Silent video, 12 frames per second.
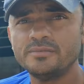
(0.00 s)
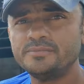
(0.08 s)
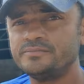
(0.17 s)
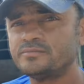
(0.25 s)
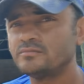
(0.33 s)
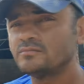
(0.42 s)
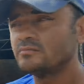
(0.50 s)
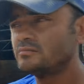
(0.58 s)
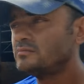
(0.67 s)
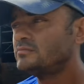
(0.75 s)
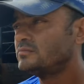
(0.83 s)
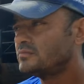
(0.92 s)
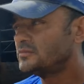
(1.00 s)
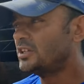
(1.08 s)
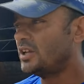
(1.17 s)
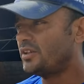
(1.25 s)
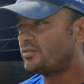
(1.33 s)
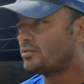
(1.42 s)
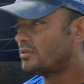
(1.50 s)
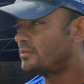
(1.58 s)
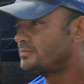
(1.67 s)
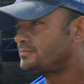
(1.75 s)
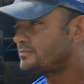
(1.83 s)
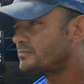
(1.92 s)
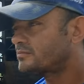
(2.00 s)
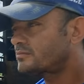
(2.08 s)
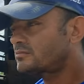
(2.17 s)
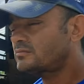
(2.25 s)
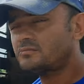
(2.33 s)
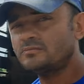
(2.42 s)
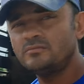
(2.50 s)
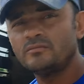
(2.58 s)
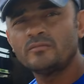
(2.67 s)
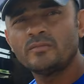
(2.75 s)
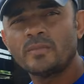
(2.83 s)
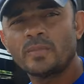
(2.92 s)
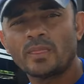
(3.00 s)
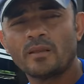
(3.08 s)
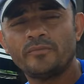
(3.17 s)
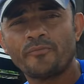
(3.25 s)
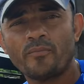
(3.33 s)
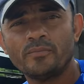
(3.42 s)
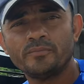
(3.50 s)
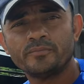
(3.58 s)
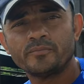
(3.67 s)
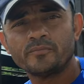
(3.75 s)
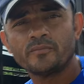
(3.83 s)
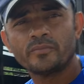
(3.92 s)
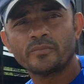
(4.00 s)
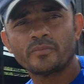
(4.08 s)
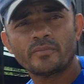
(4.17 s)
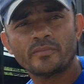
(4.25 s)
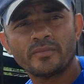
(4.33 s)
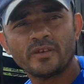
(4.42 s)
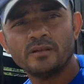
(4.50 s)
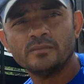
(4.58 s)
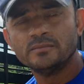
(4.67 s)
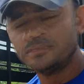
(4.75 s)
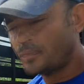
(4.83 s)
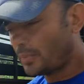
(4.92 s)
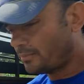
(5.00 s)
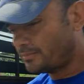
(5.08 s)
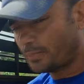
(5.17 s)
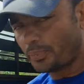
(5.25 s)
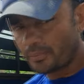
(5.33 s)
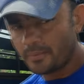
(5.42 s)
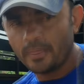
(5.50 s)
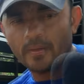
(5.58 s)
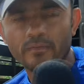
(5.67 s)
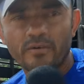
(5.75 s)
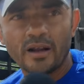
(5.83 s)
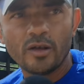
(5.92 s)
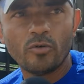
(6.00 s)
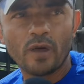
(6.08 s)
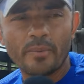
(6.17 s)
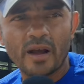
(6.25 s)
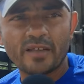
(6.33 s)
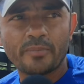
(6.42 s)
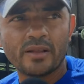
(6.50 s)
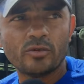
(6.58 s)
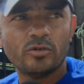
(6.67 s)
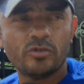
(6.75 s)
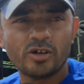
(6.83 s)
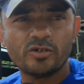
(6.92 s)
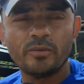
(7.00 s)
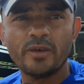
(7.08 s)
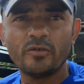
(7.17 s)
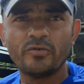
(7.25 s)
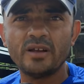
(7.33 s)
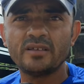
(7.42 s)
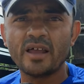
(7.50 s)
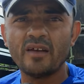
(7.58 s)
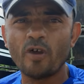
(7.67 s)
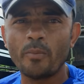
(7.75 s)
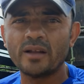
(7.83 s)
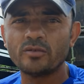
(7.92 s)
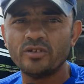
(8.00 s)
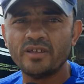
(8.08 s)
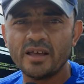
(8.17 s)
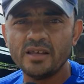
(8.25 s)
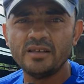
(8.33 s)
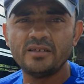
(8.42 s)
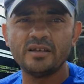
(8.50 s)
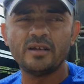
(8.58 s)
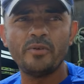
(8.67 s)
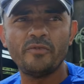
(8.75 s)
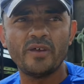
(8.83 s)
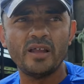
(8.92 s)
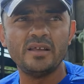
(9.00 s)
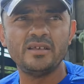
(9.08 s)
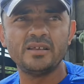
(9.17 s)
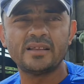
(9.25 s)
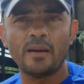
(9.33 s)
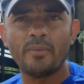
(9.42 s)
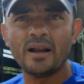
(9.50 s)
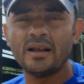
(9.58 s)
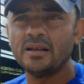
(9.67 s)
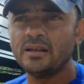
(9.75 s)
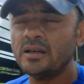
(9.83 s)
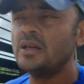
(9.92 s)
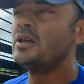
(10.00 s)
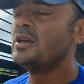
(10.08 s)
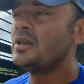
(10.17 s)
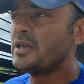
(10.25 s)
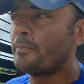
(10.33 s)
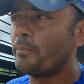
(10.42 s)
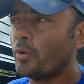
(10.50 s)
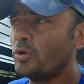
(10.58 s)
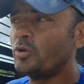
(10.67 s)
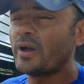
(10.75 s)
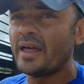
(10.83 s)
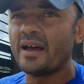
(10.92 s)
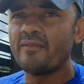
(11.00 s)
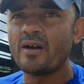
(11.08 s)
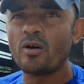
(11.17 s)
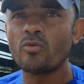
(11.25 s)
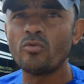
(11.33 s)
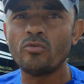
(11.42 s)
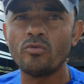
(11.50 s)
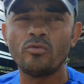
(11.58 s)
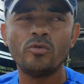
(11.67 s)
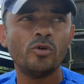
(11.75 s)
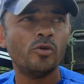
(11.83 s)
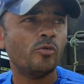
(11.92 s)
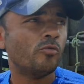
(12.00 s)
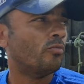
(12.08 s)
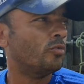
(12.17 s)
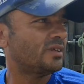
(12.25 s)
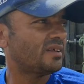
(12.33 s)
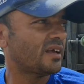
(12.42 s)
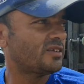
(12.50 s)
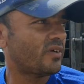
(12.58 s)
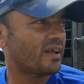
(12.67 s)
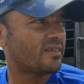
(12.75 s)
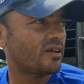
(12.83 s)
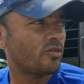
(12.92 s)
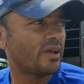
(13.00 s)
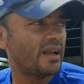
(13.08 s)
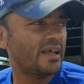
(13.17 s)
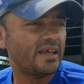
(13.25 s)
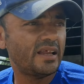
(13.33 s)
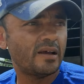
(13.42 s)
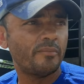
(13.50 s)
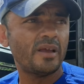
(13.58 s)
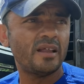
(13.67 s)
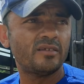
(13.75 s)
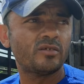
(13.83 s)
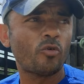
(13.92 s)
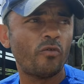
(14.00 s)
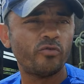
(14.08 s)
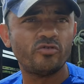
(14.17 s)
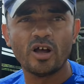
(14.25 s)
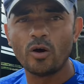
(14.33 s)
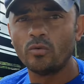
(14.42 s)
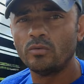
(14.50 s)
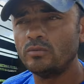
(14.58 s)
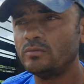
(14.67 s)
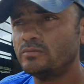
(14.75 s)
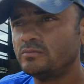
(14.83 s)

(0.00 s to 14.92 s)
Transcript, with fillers: Analisa direitinho, né? Isso. Valeu, um abraço para tu, obrigado pela participação, feliz carnaval para todos nós. Valeu, um abraço para todos nós também, um feliz carnaval para todos aí, seja bem feliz e trabalhe aí. E pule o carnaval com muita satisfação e alegria, menos confusão.